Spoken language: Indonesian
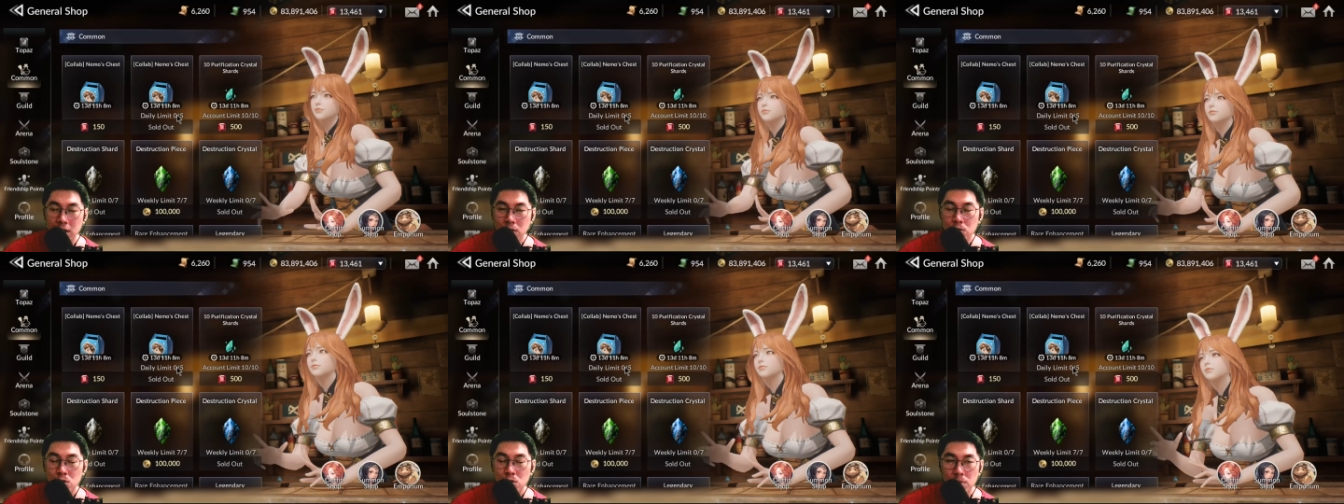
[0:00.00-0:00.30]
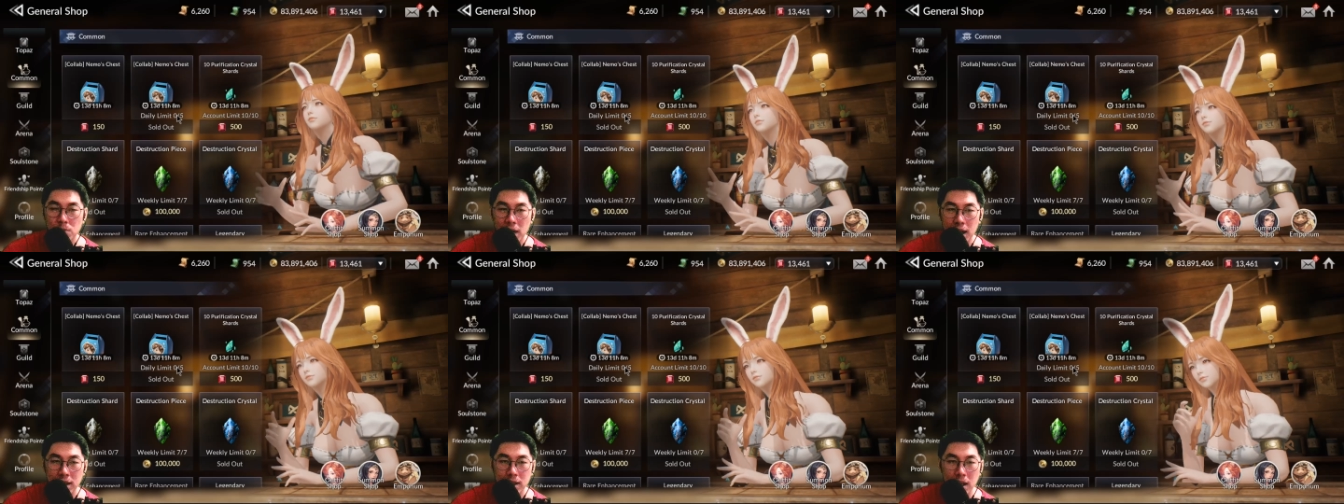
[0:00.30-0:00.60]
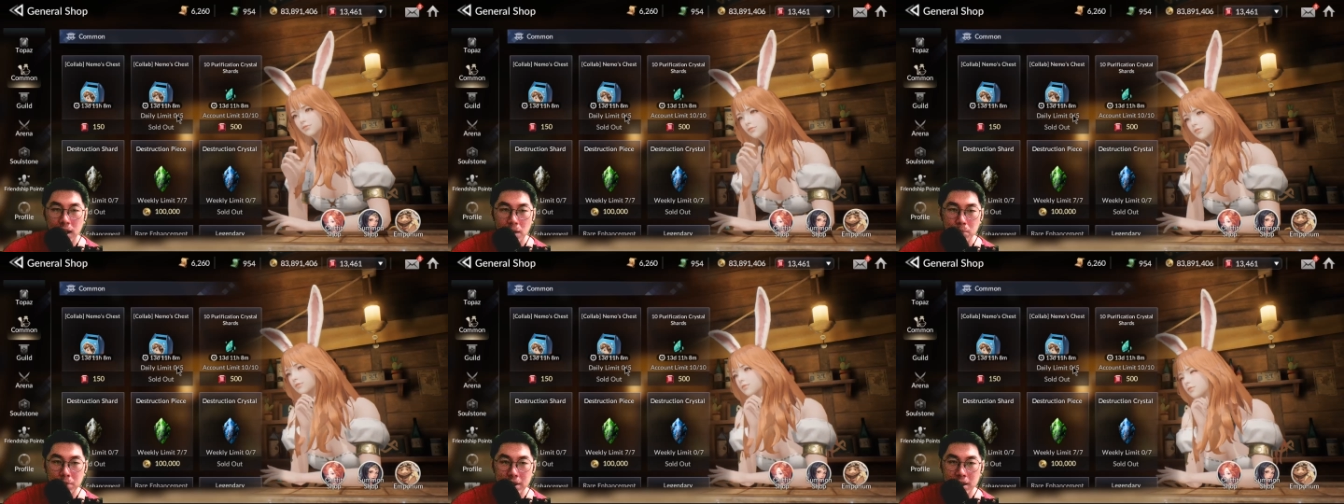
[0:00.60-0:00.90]
itu cuma
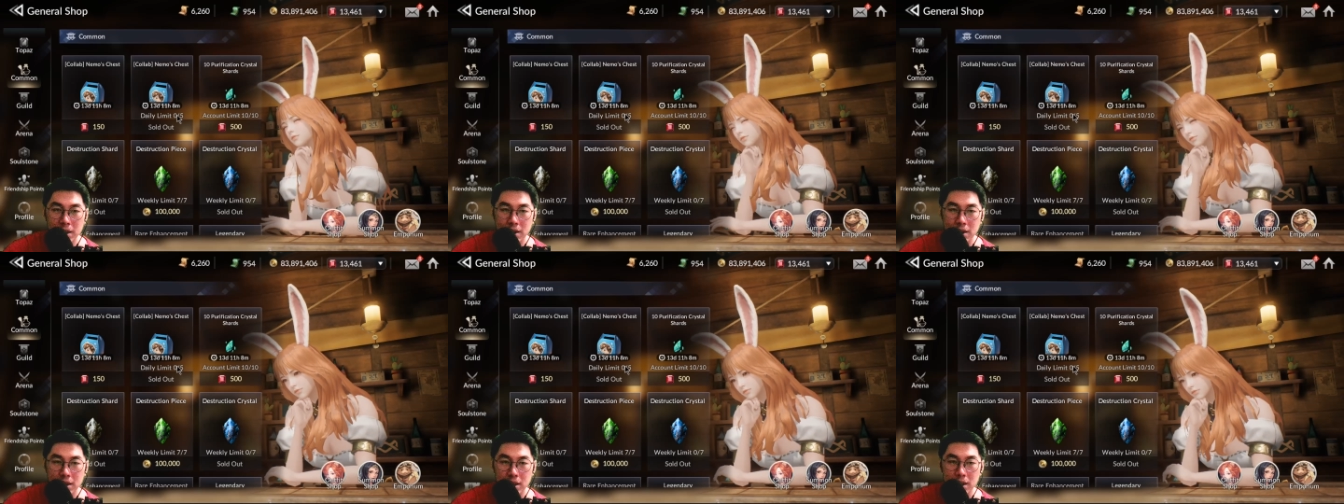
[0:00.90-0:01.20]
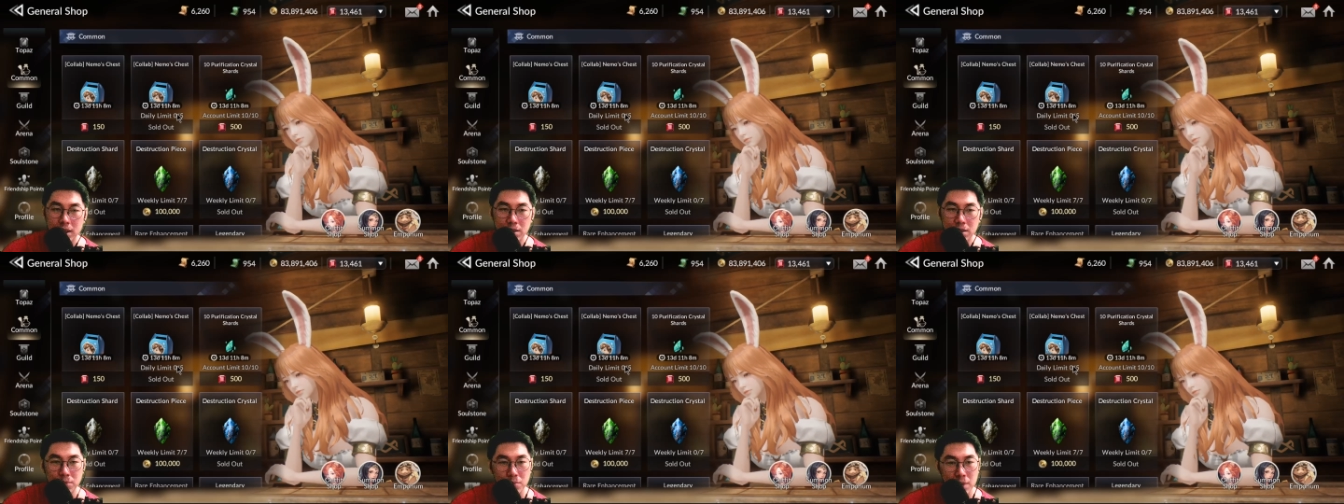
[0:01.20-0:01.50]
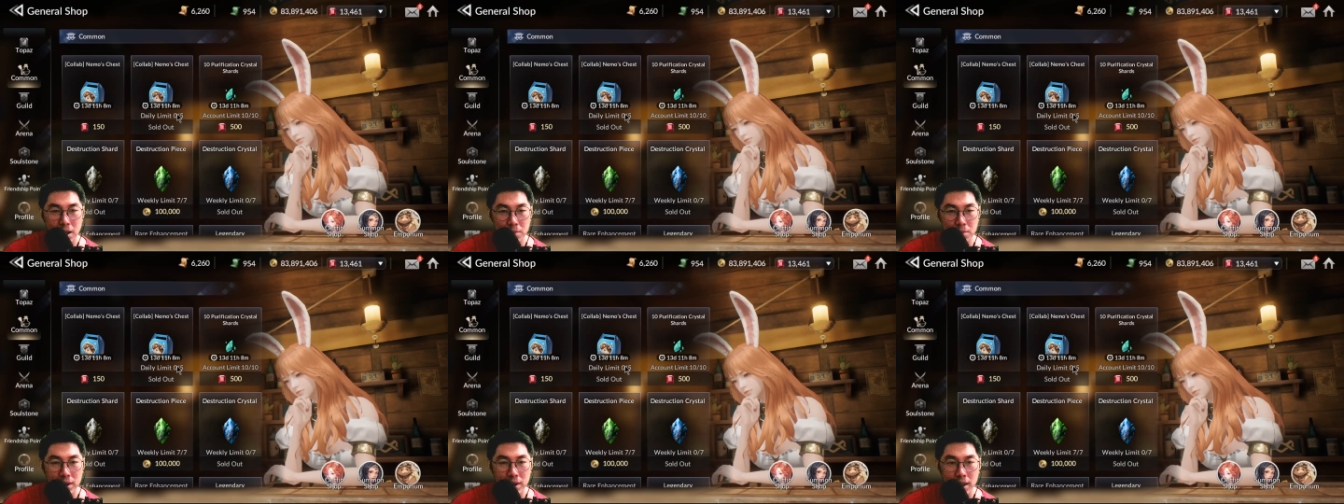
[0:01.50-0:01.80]
dapat
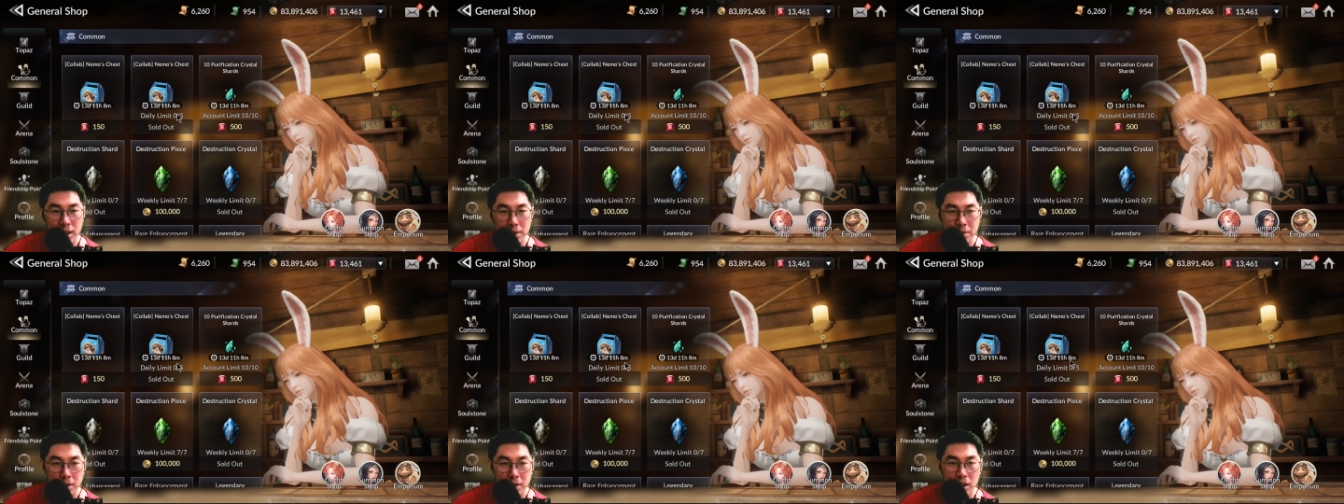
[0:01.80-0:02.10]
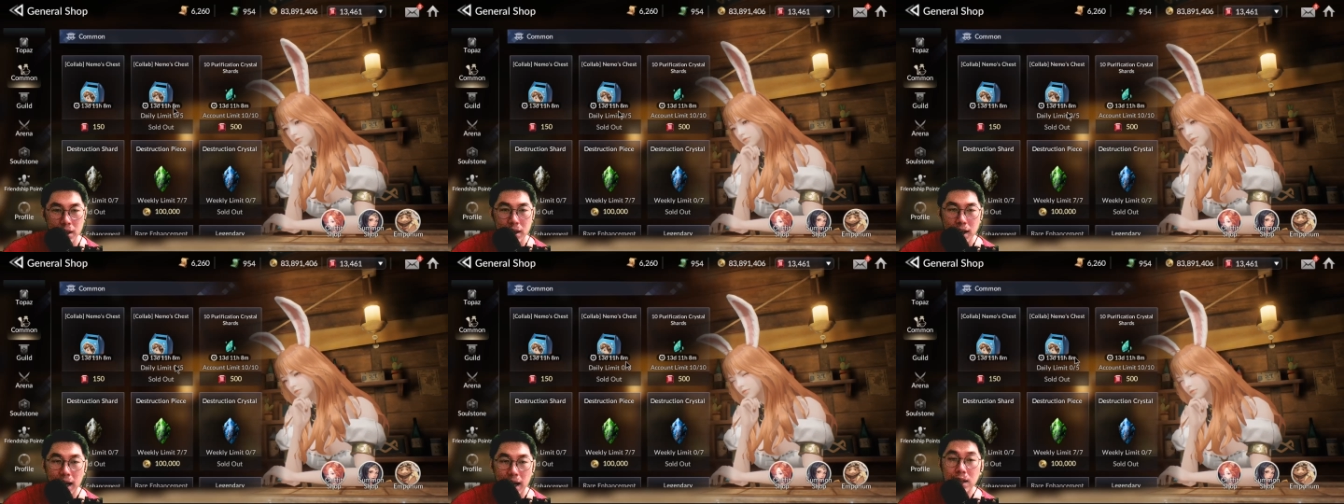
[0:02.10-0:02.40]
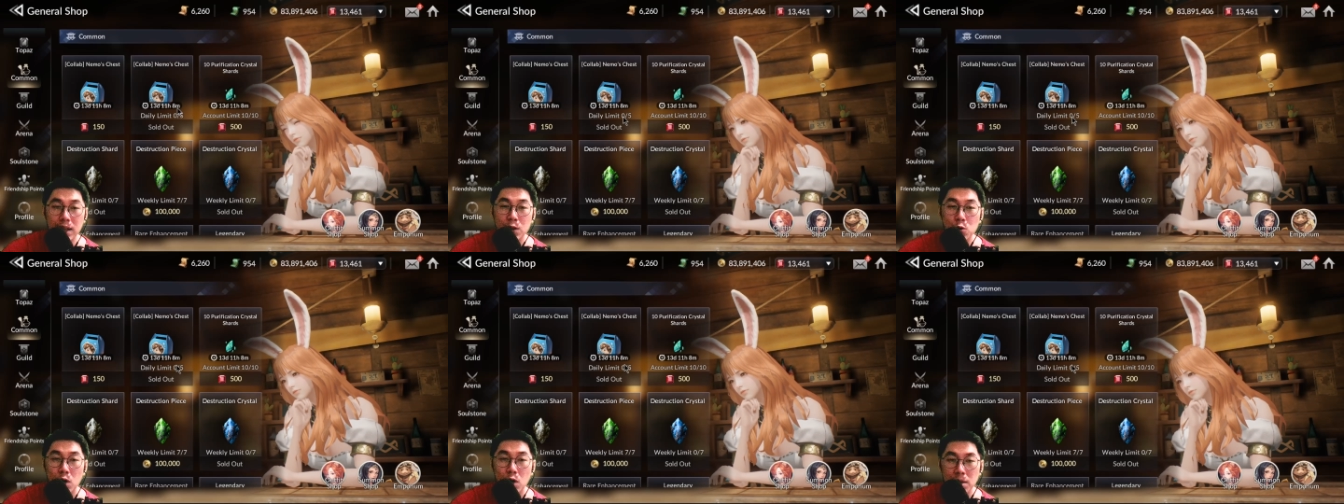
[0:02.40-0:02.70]
berapa ya eh
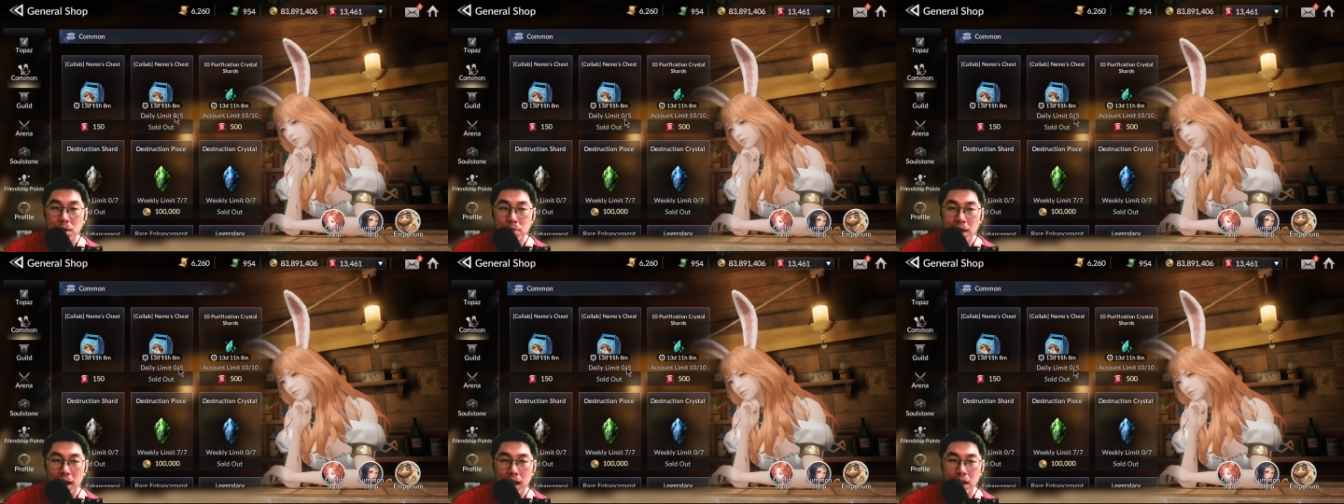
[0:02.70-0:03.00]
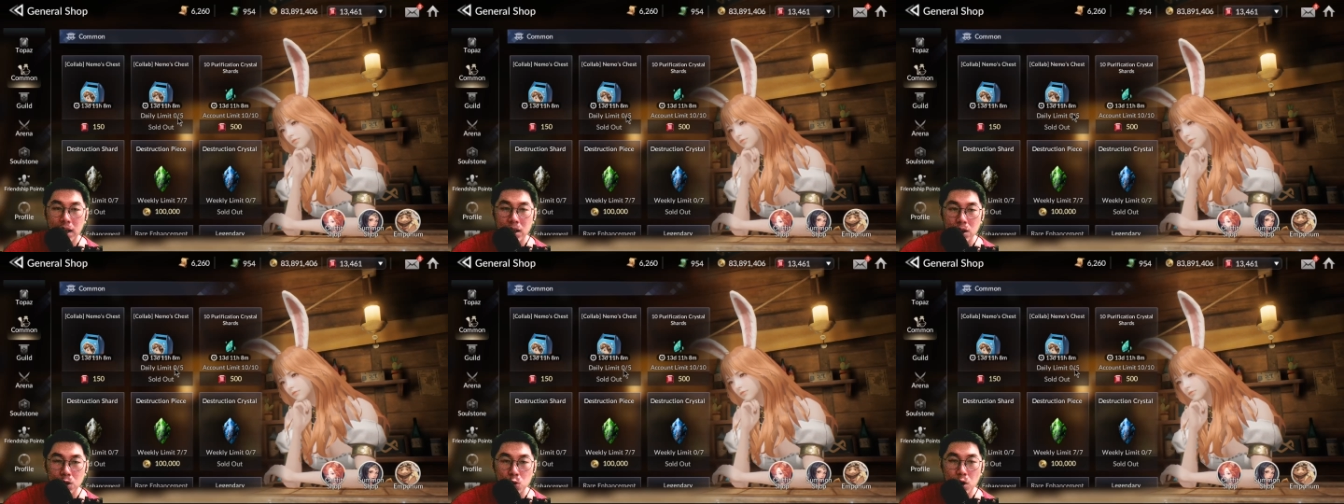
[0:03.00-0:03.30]
kali 25 lah